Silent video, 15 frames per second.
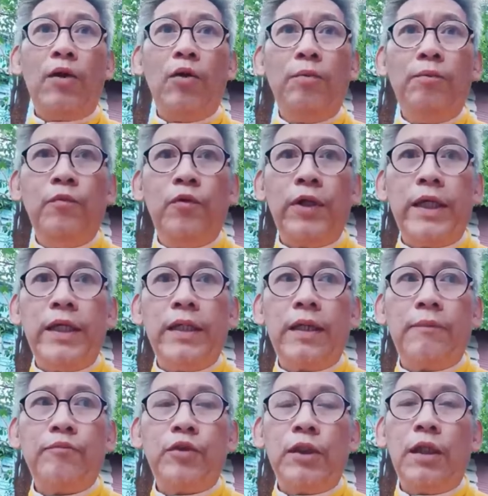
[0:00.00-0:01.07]
ลพบุรีกับ
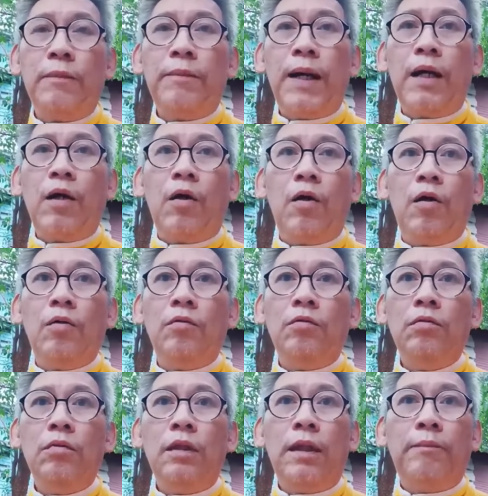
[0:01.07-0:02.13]
ศิลปะของ
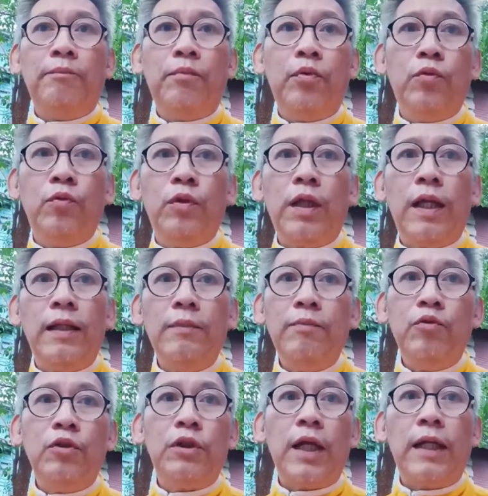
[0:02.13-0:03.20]
ลำพูนหฤพุ
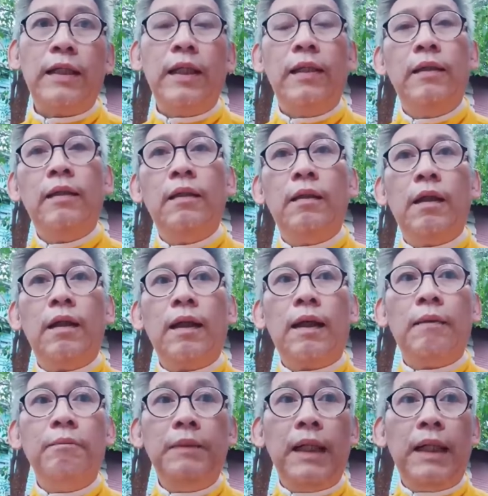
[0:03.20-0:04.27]
ญชัยเนี่ย
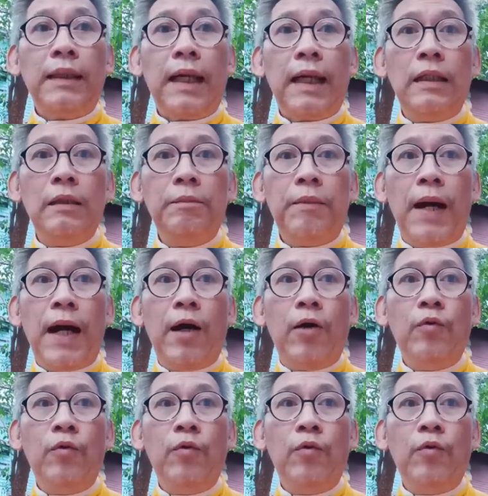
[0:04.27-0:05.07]
เหมือนกันหรือเปล่า